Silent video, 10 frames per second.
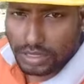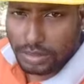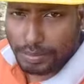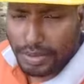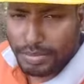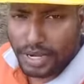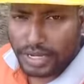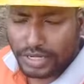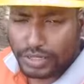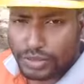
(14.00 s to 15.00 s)
পামবাগান
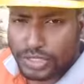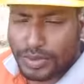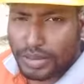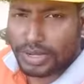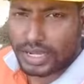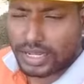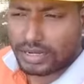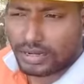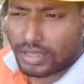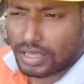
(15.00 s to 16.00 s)
এটা হচ্ছে পামবাগান
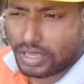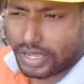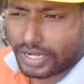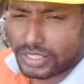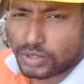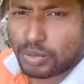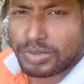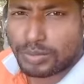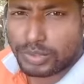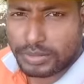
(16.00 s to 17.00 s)
একটা
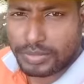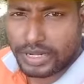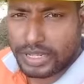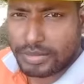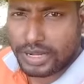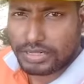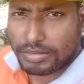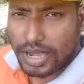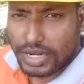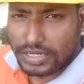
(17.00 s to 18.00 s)
জমি বলতে পারি আমরা একটা
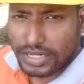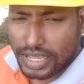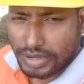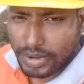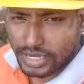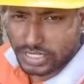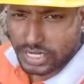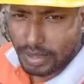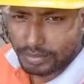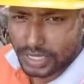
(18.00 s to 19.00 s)
মাঠ আর মাঠে
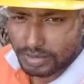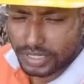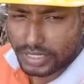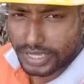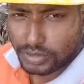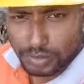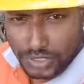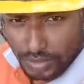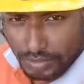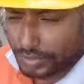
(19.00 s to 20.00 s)
সাপ থাকবে এটা একদম
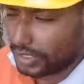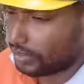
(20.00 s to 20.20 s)
স্বাভাবিক